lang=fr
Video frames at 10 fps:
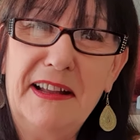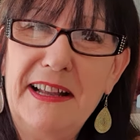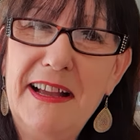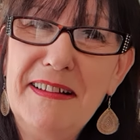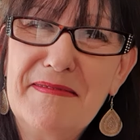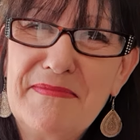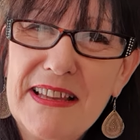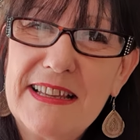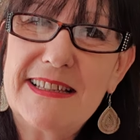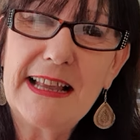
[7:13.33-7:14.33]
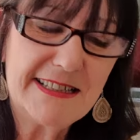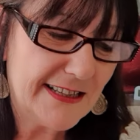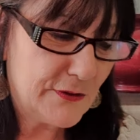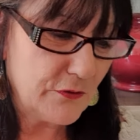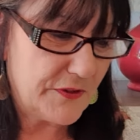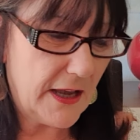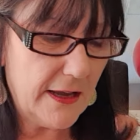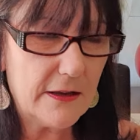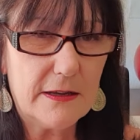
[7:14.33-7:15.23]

Voilà, ça c'est Sophia,